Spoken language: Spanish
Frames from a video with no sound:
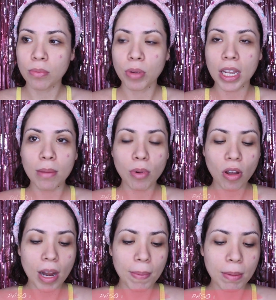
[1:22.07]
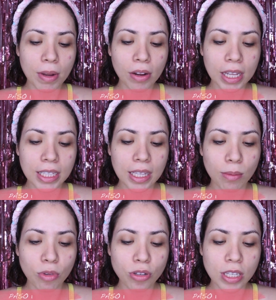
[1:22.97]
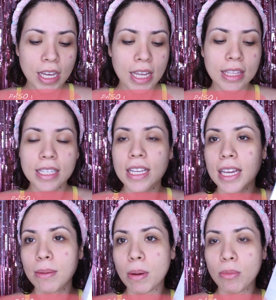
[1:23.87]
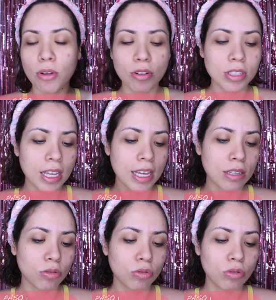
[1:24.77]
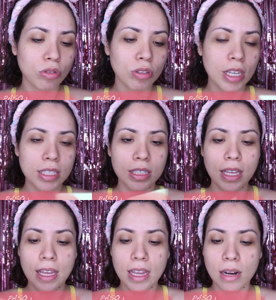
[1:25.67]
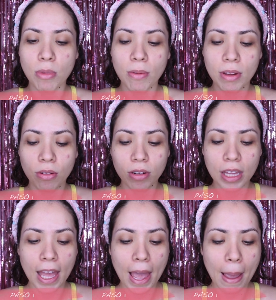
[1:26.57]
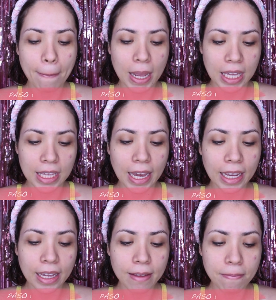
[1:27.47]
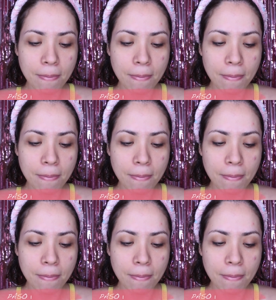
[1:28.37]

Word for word: Por ejemplo, el primero que tenemos dice que vamos, es un este, removedor de maquillaje.